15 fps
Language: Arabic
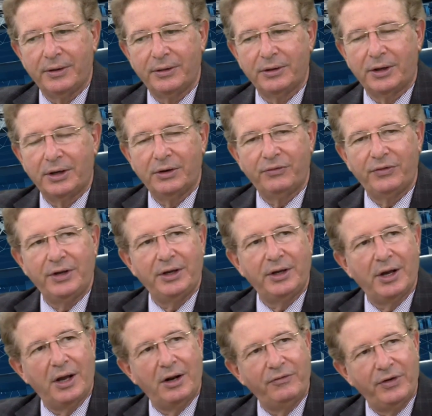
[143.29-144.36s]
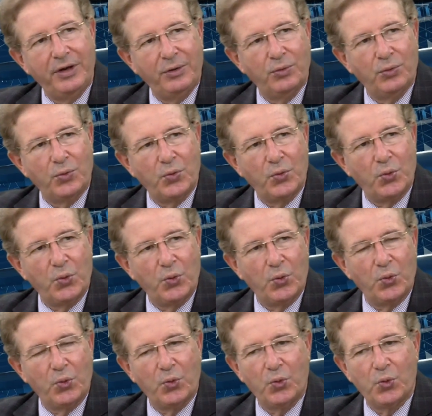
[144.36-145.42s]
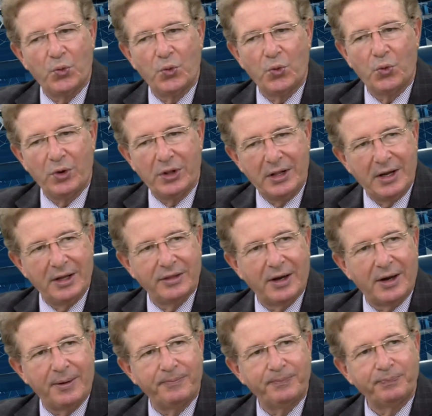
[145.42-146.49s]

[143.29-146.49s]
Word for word: نظن في 2003